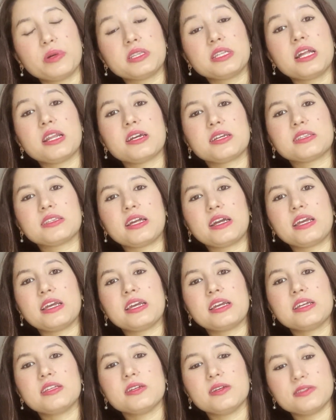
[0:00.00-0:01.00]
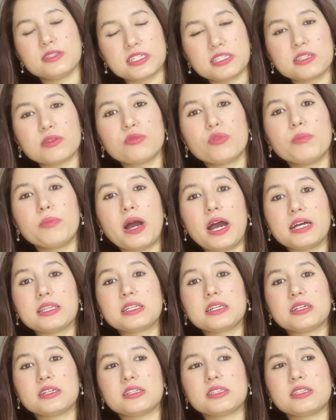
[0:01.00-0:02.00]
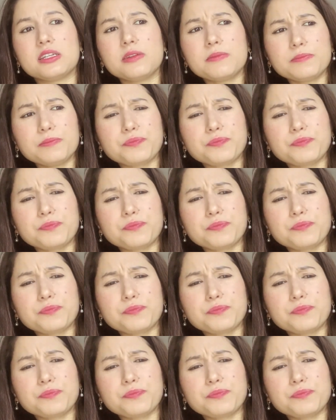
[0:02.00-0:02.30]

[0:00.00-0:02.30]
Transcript: पता लगता है जैसे वो बात करते